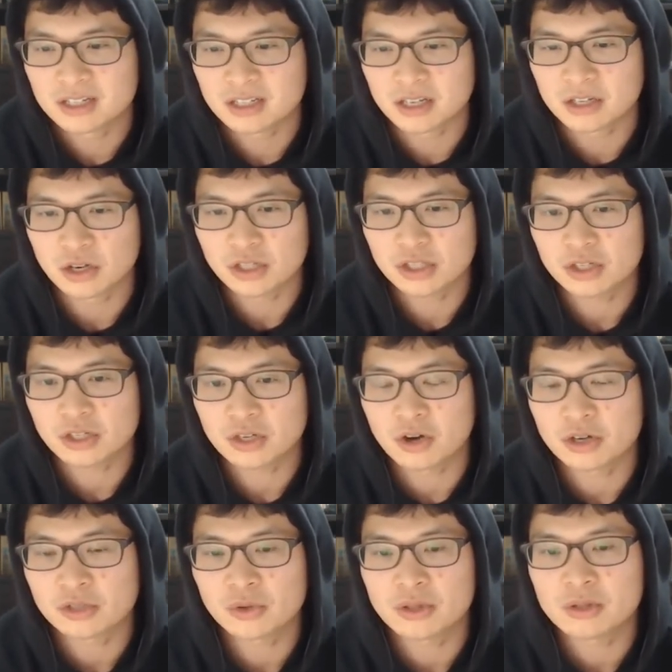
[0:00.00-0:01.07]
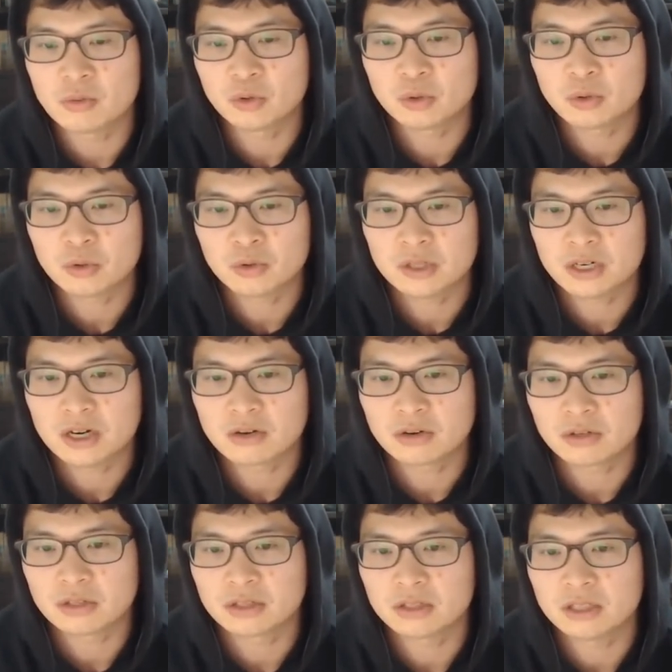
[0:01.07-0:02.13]
그러니까 여기서 이 거래소에 있는 모든 토큰이라는
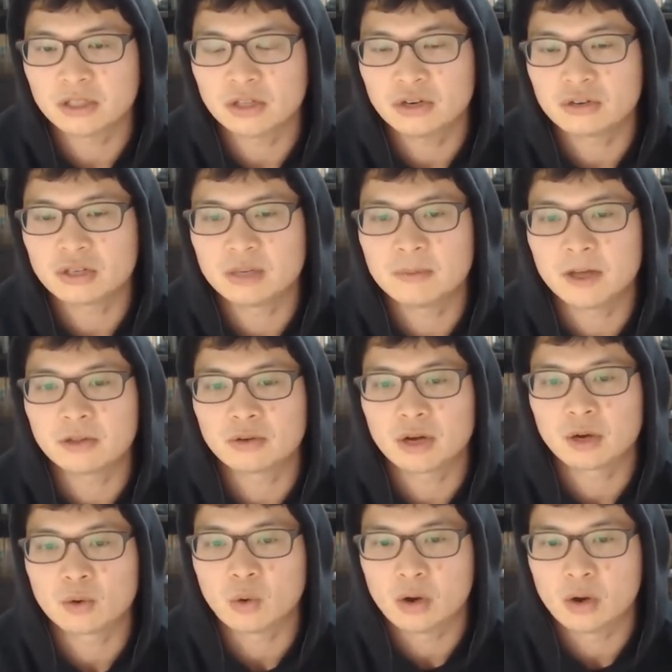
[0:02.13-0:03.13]
거는 이더리움 기반으로 한